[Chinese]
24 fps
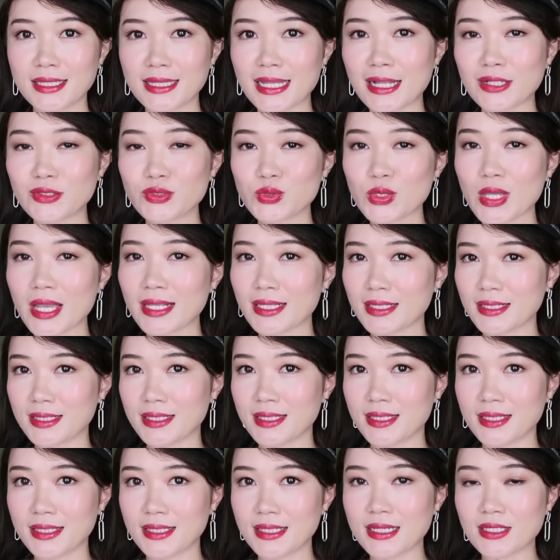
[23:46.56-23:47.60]
蓝钻
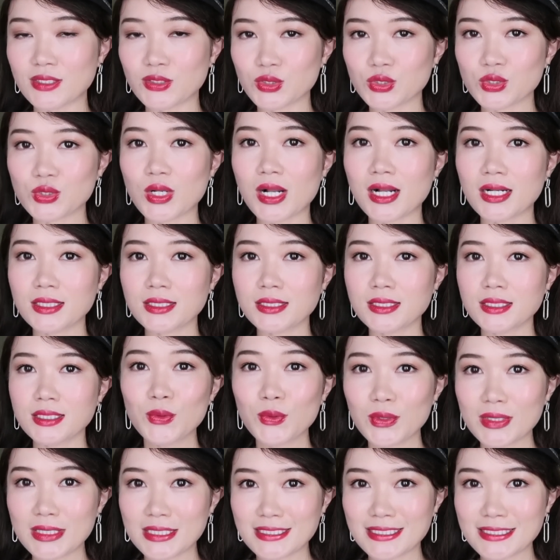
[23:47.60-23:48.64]
眼霜。
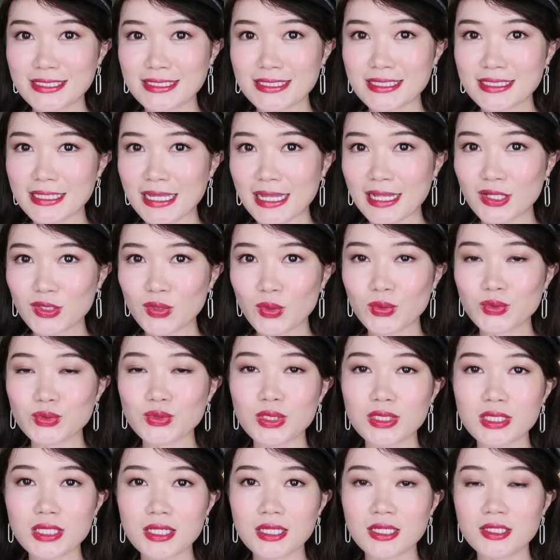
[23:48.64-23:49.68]
如果你是新来的同
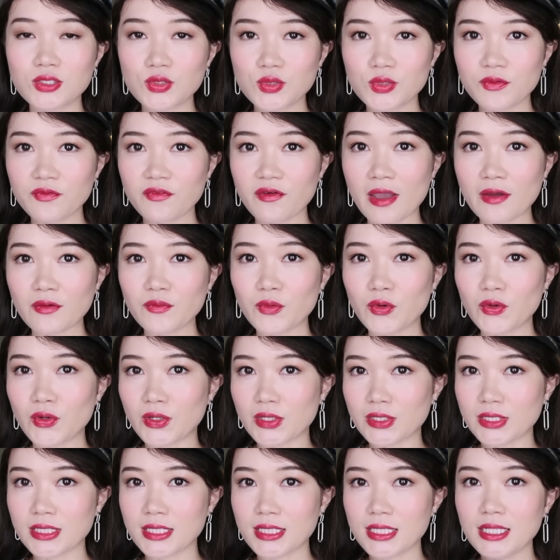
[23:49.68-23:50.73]
学，你可以去翻
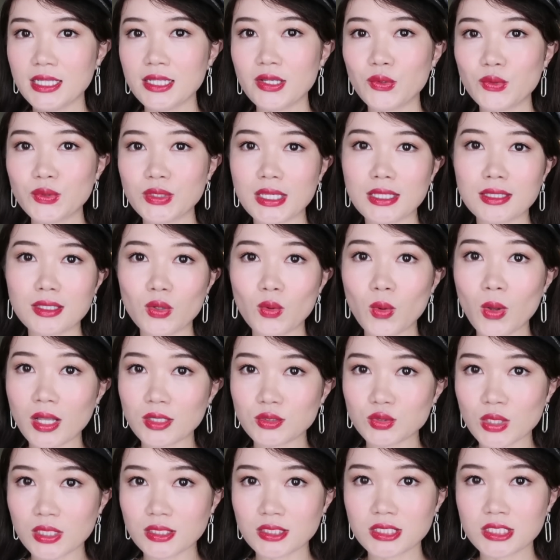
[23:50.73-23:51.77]
我一六年的化
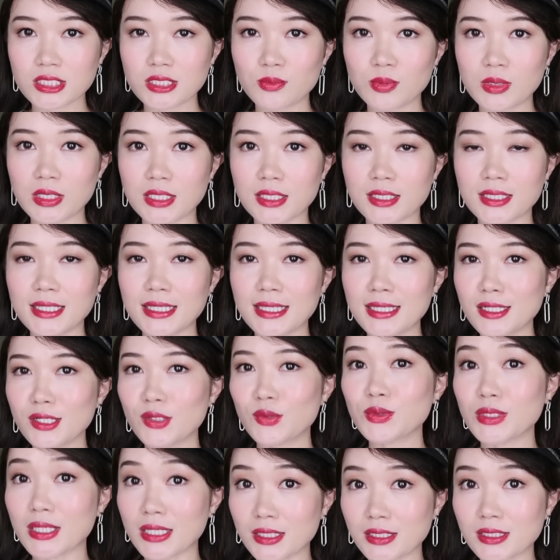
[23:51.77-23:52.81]
妆视频，一
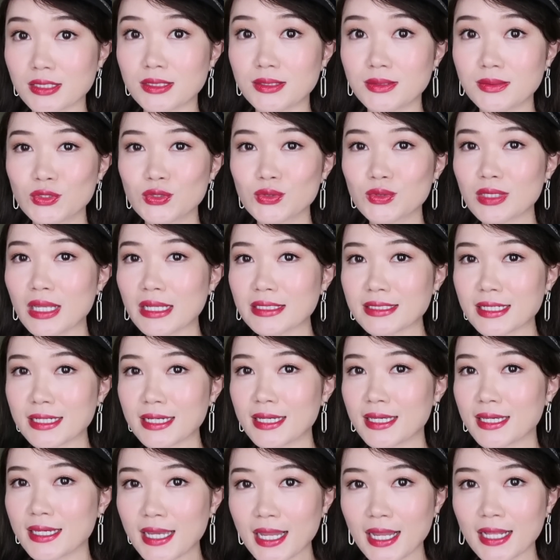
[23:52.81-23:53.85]
六年的就大家
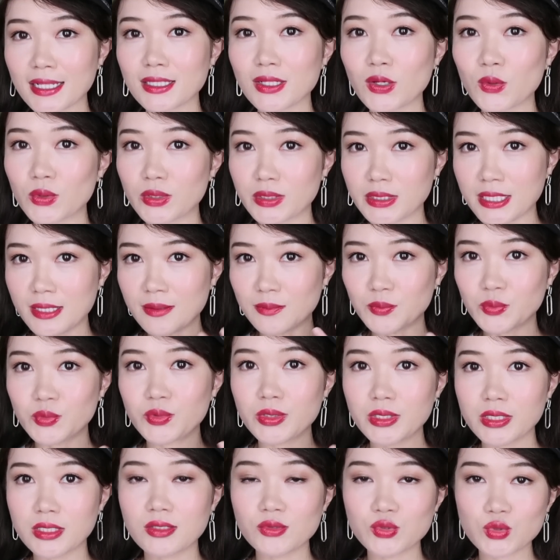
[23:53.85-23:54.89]
可以看到我眼部
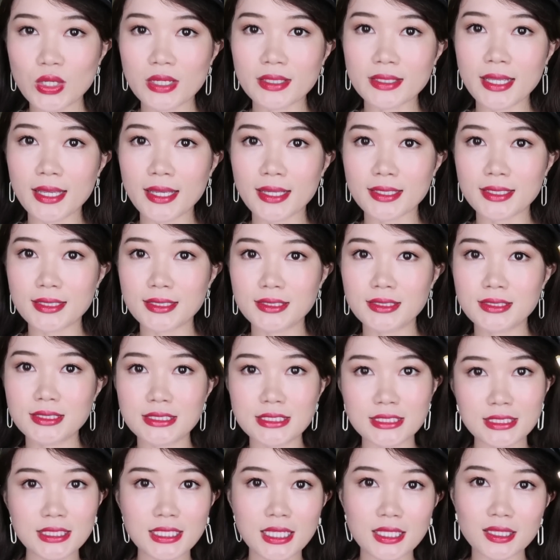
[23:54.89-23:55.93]
的一个状态跟
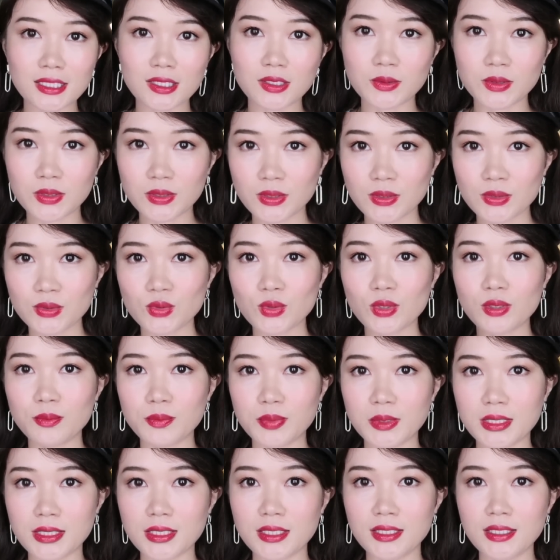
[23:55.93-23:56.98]
今年的对
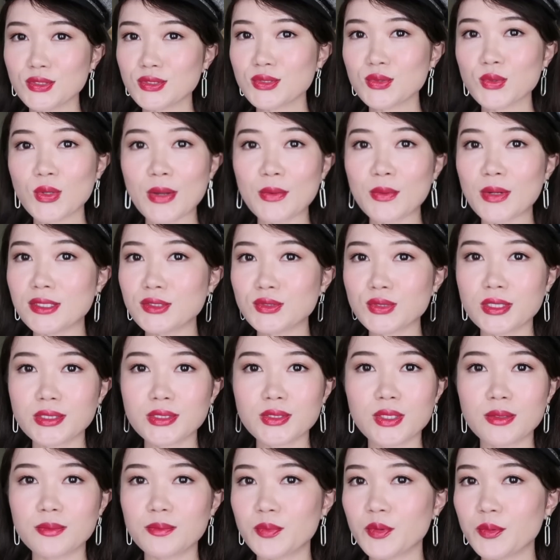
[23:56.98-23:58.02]
比，就是完完全
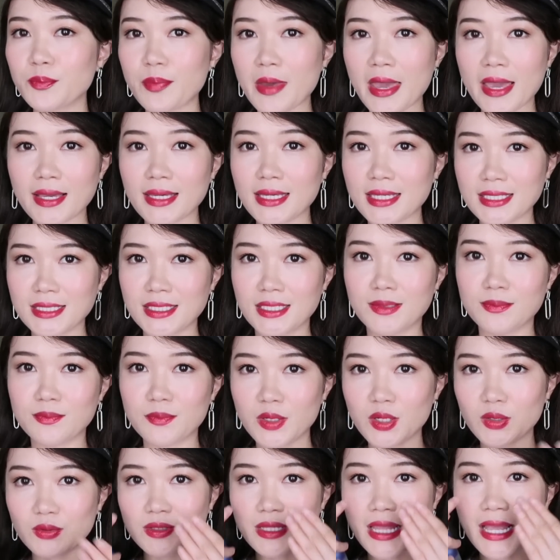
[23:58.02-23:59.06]
全不 bagging 了，
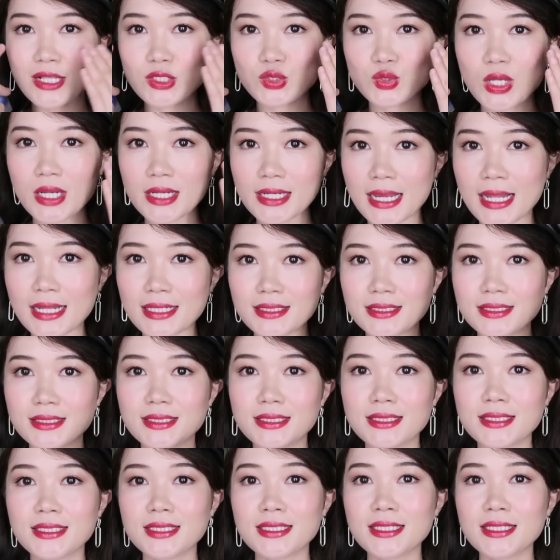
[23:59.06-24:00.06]
没有带状感了。